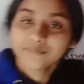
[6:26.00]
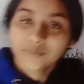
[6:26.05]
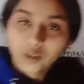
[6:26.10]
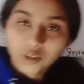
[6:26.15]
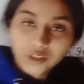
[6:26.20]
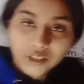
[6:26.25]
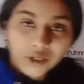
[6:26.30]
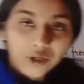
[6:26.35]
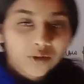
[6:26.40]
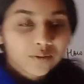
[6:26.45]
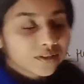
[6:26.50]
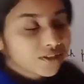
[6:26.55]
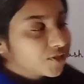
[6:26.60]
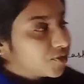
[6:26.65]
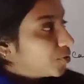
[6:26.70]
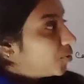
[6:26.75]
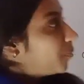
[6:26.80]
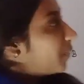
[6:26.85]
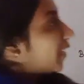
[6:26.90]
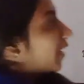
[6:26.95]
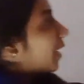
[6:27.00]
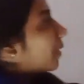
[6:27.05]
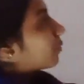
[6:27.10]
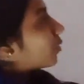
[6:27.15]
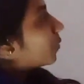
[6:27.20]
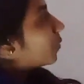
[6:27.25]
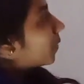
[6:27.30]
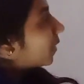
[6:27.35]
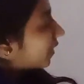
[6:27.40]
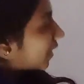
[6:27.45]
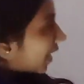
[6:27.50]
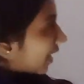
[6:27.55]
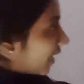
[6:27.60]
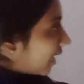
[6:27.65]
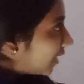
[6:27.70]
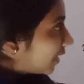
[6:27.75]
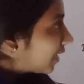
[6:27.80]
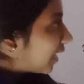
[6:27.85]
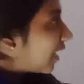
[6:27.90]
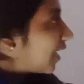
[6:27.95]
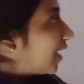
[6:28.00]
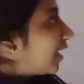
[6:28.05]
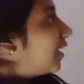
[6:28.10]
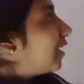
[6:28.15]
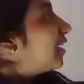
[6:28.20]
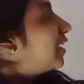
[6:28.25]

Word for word: तो देखो बच्चों मैंने आपको बताया था